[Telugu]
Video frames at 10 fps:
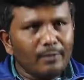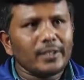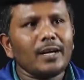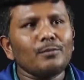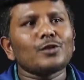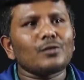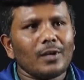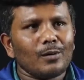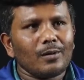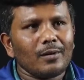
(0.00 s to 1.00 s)
ఏం ఏం
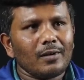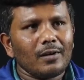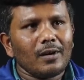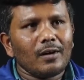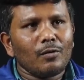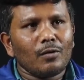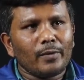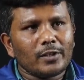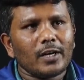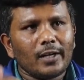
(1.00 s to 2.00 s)
ఇస్తున్నారు ఒక
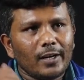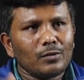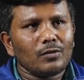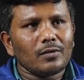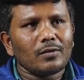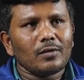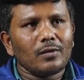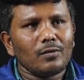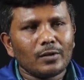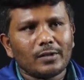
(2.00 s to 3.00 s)
పెన్షన్ లేదు
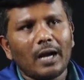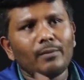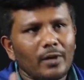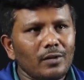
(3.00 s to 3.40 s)
ఒక జాబ్